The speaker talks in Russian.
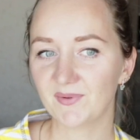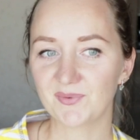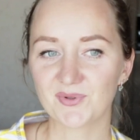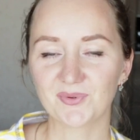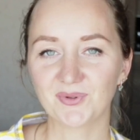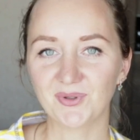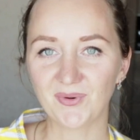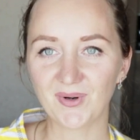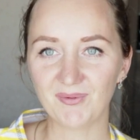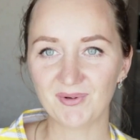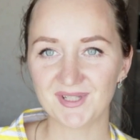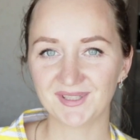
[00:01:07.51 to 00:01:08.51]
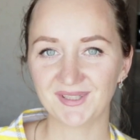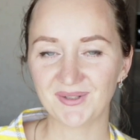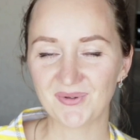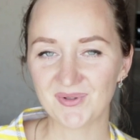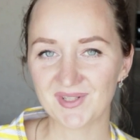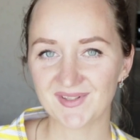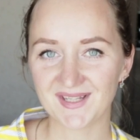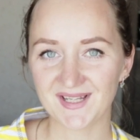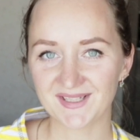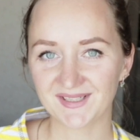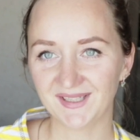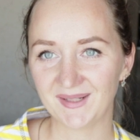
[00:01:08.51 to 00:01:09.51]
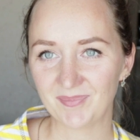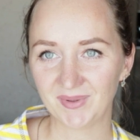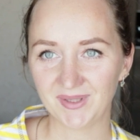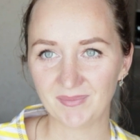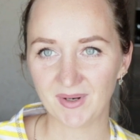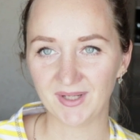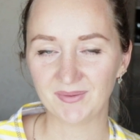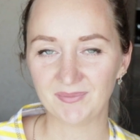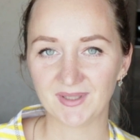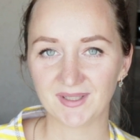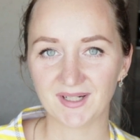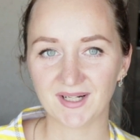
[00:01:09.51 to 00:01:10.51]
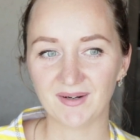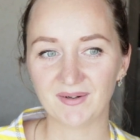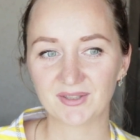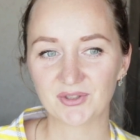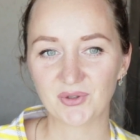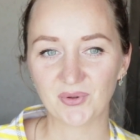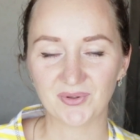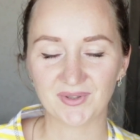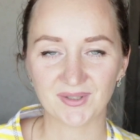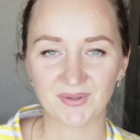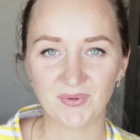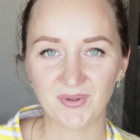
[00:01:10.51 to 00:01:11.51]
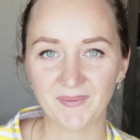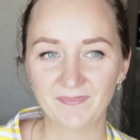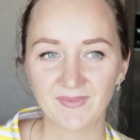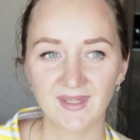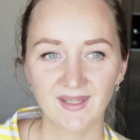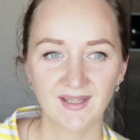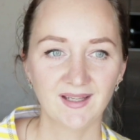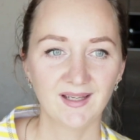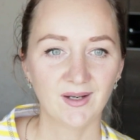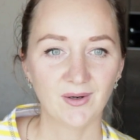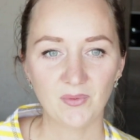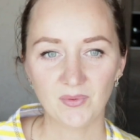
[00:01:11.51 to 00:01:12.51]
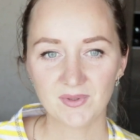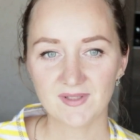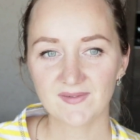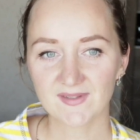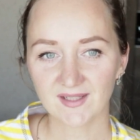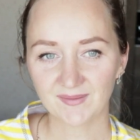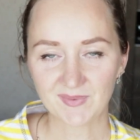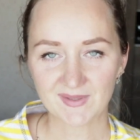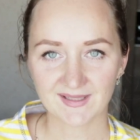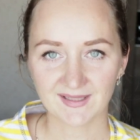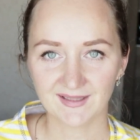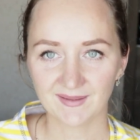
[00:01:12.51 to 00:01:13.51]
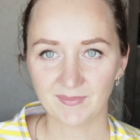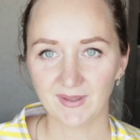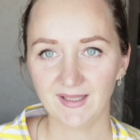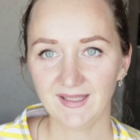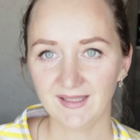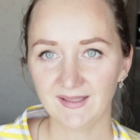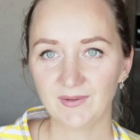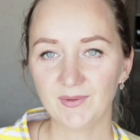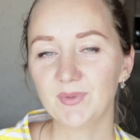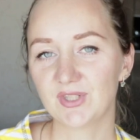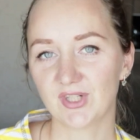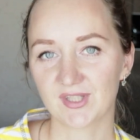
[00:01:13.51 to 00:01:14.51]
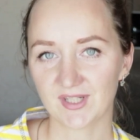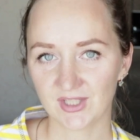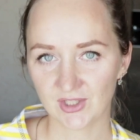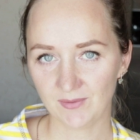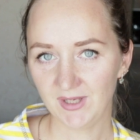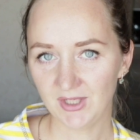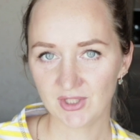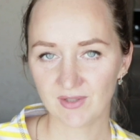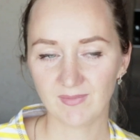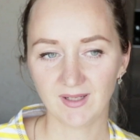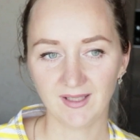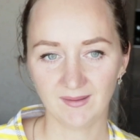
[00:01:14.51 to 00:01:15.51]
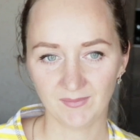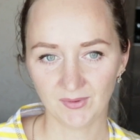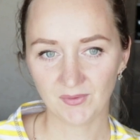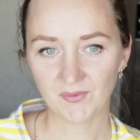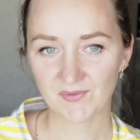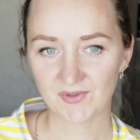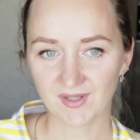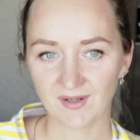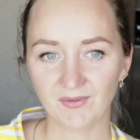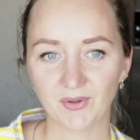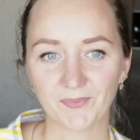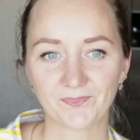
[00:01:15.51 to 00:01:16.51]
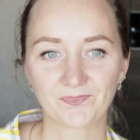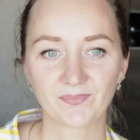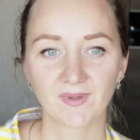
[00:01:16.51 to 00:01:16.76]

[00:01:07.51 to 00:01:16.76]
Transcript: В общем, кто у кого детки ходит в садик, наверное, понимает мне, как, что это такое ходит в сад, постоянно болеет. Ну, мы сейчас, конечно, меньше болеем, но все равно.